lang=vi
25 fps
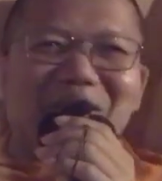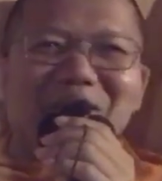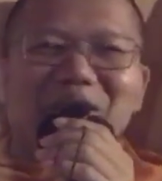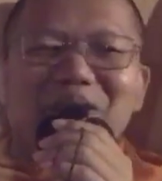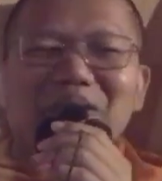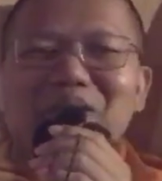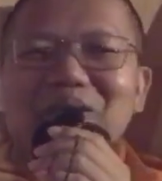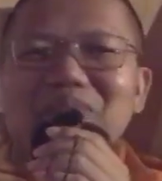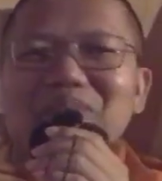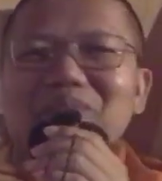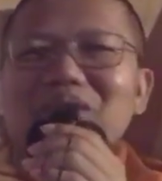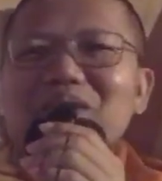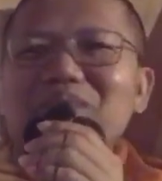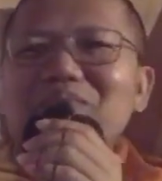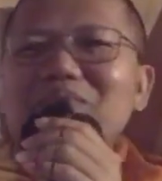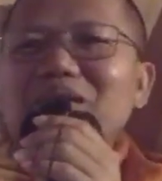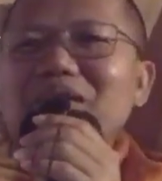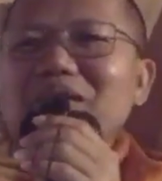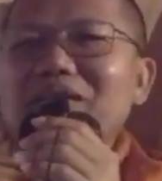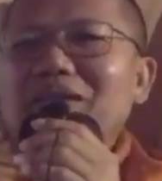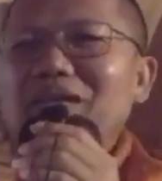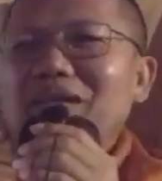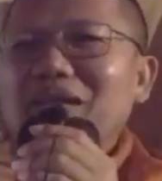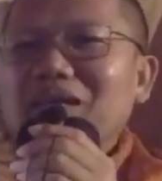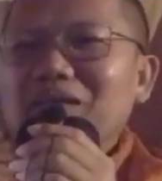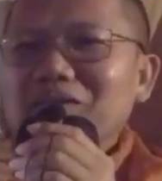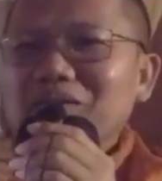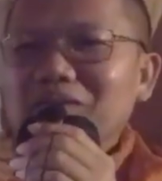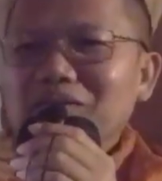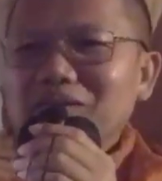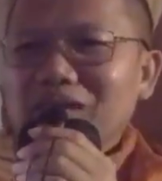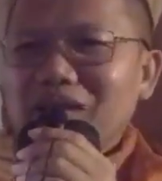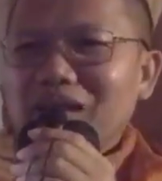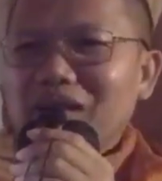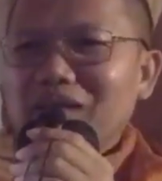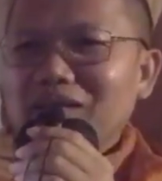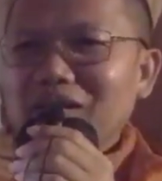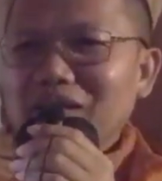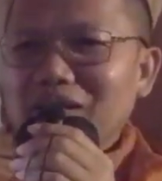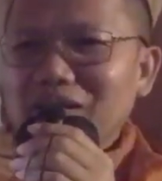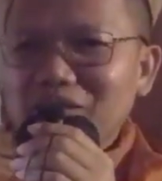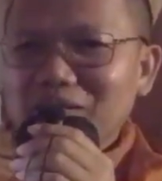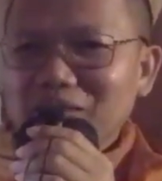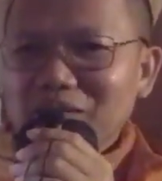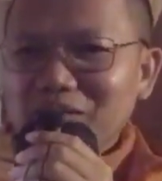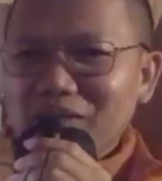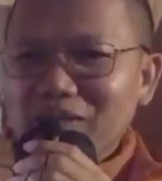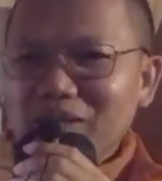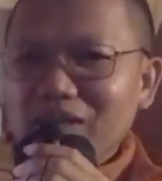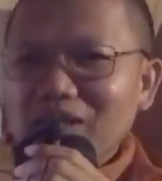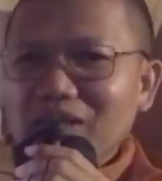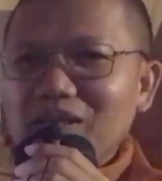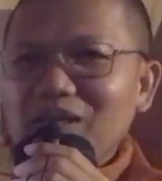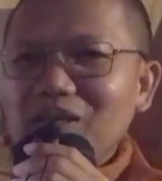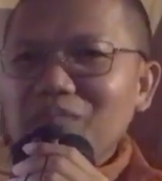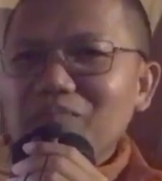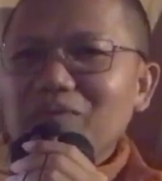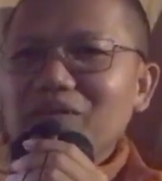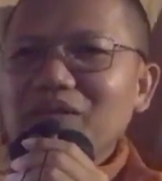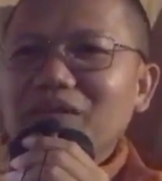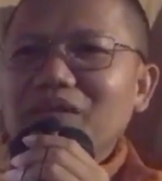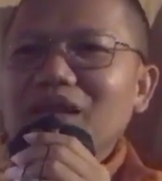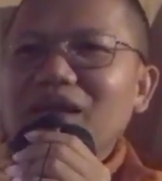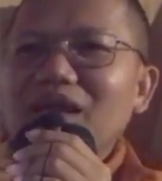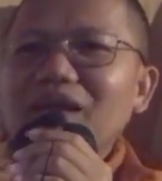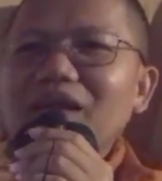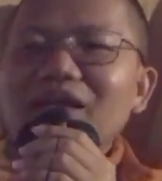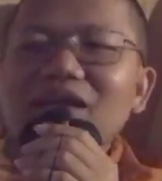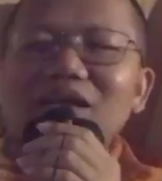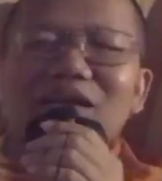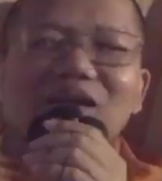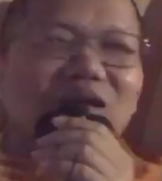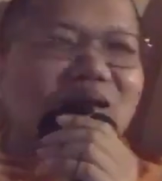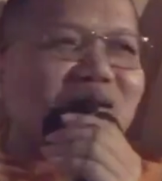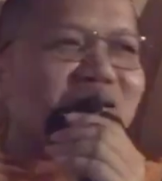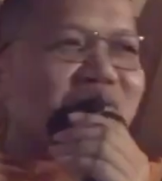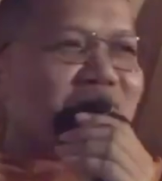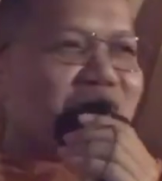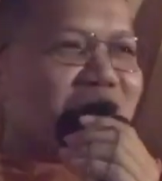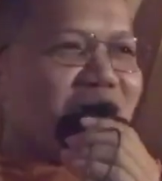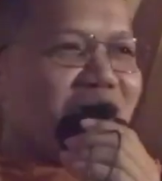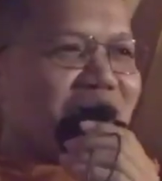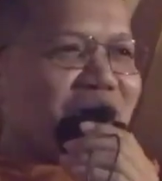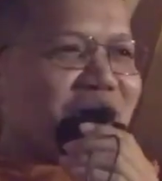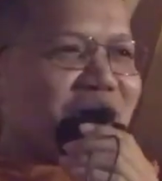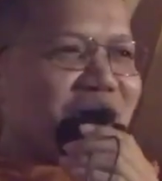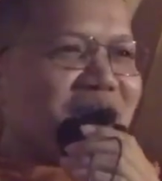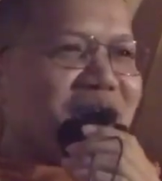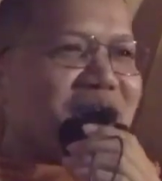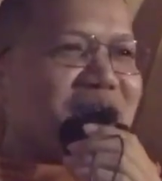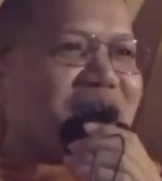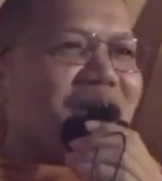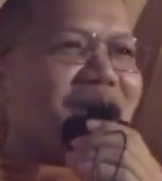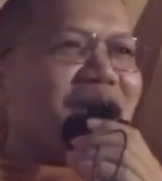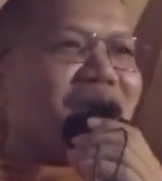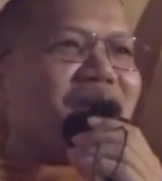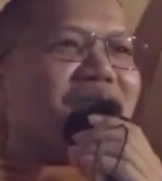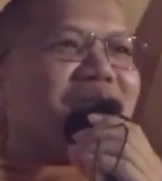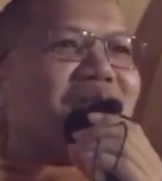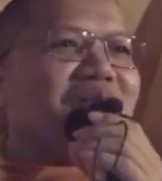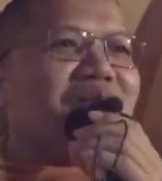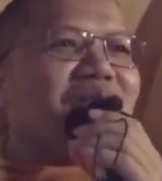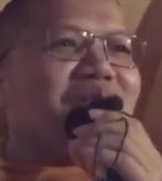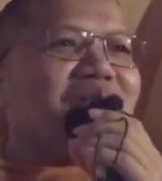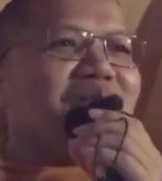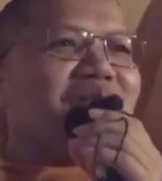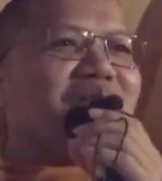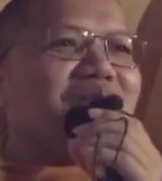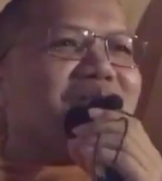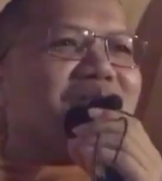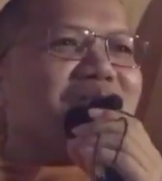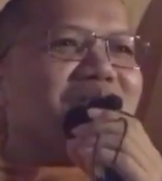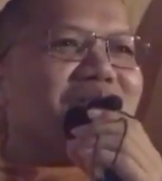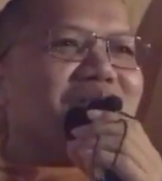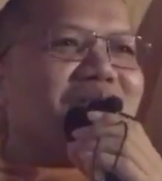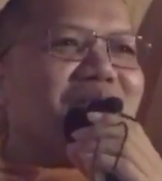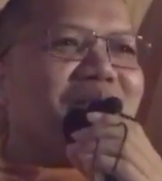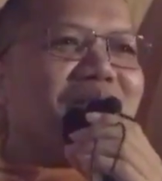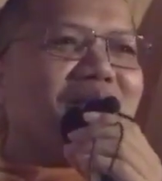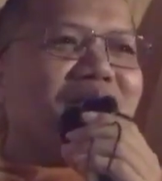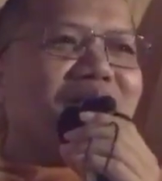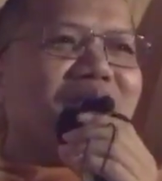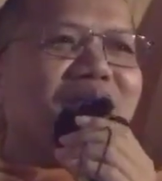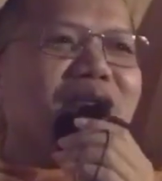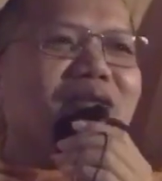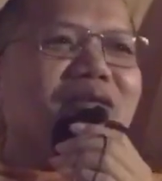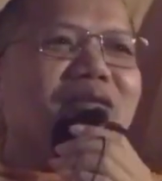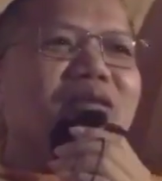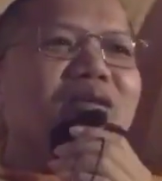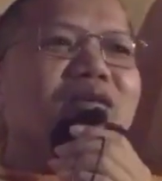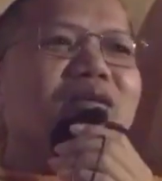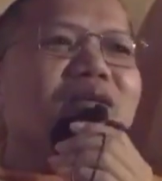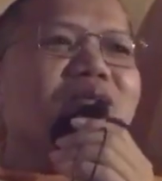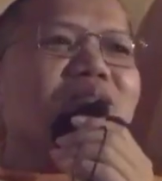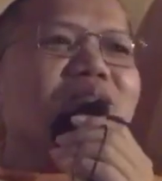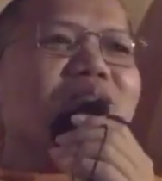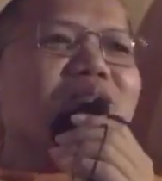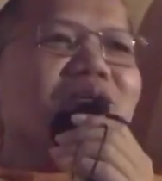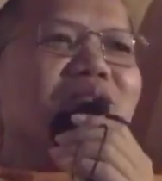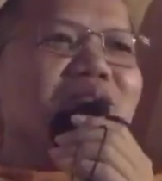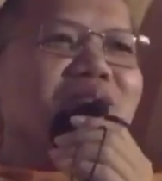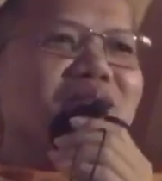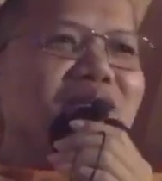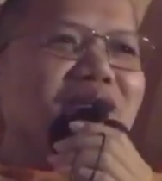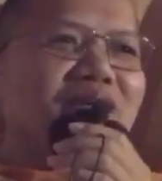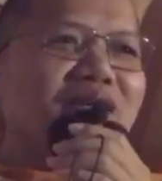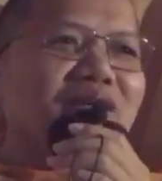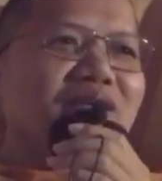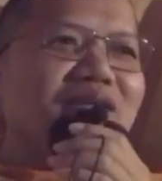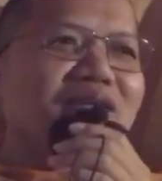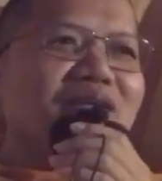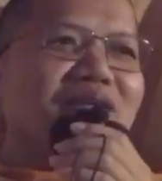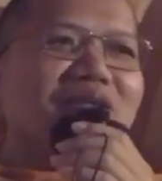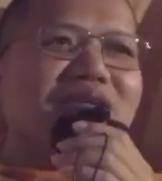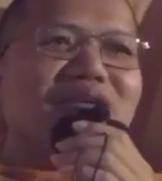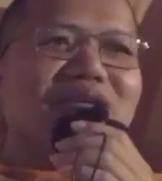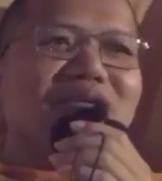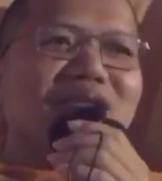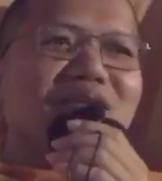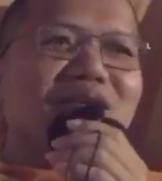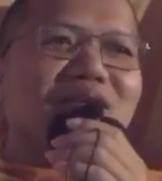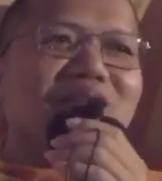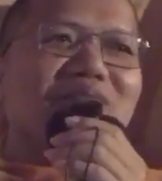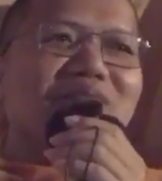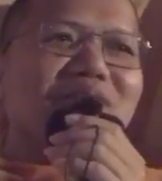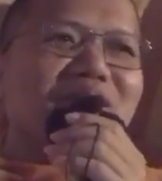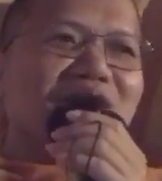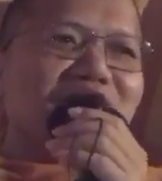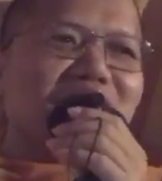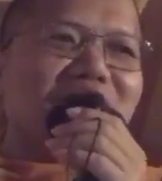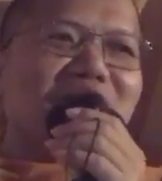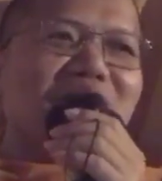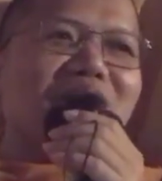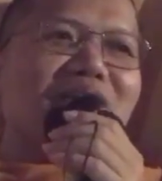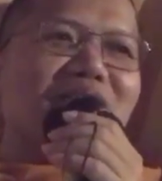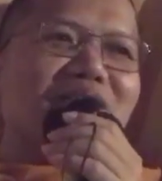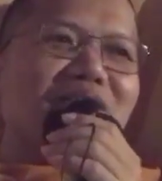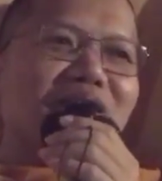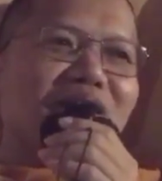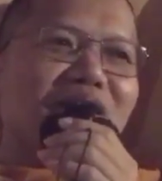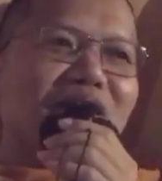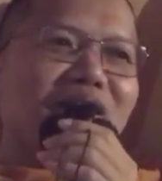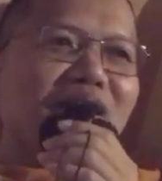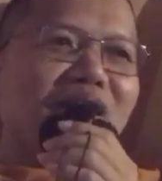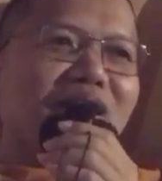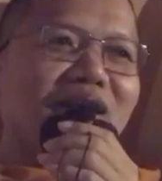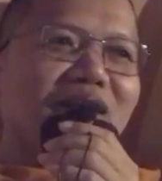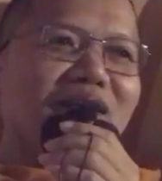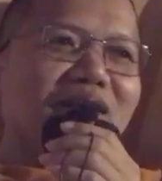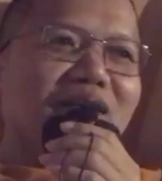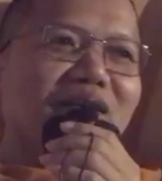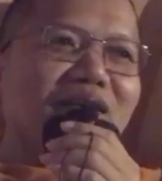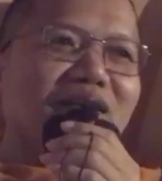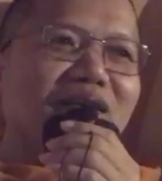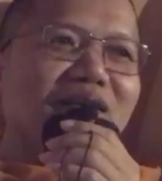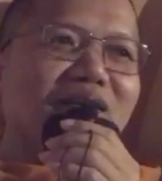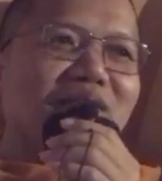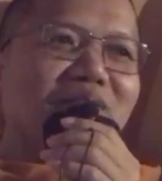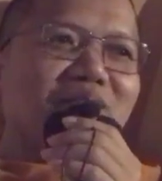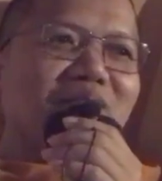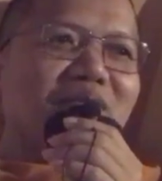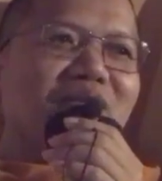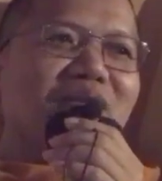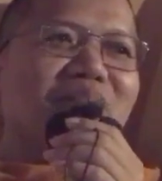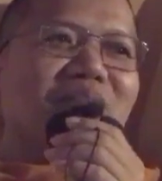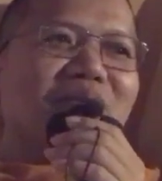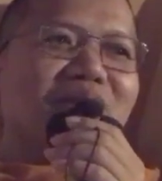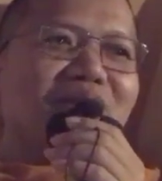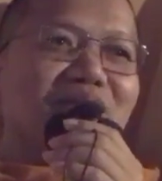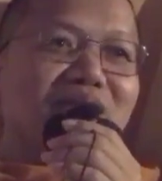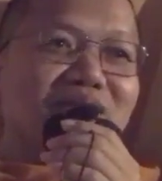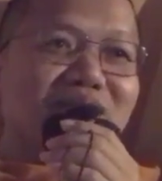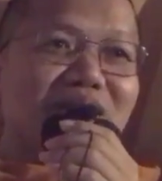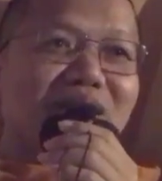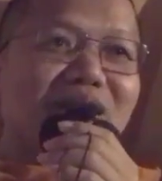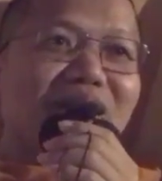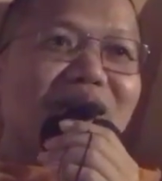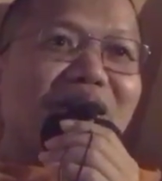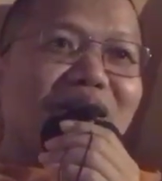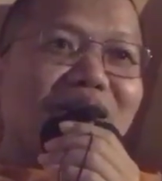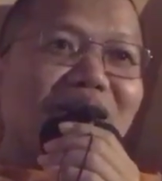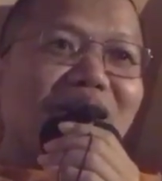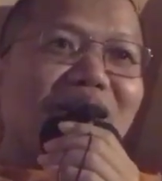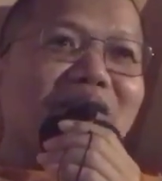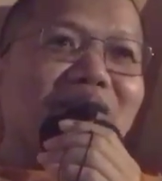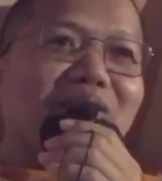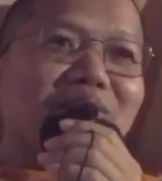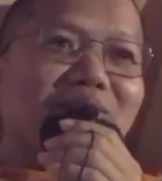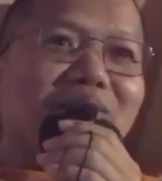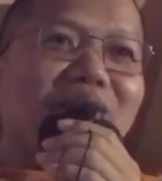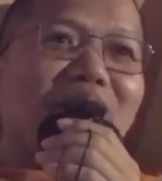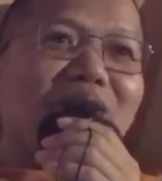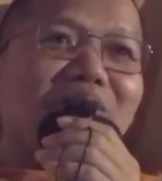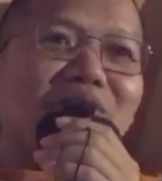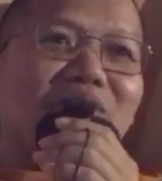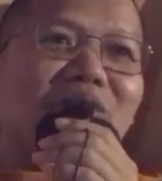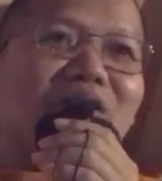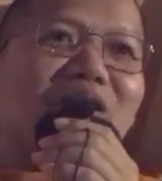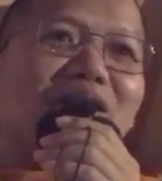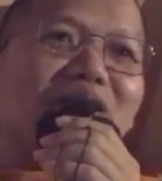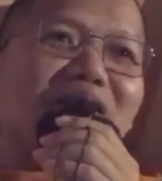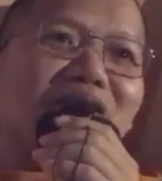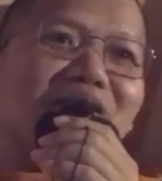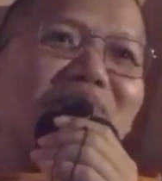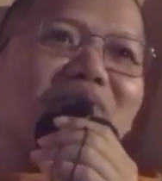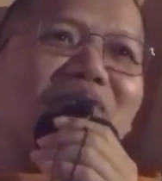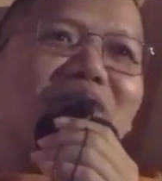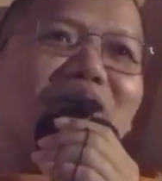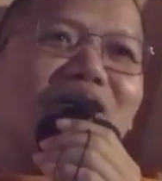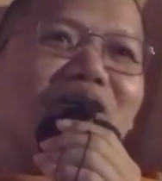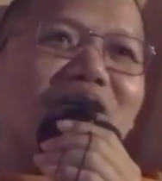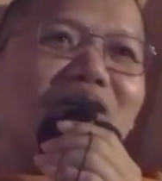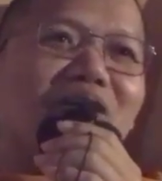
bị bị tê ở dụ tràn đại dụ tế có phần té bọt pi sáu nó không chỉ vật nắng bị bị dân dân trâu và riêng cọt chở này bị patient là cái lại prap cọt năng phòng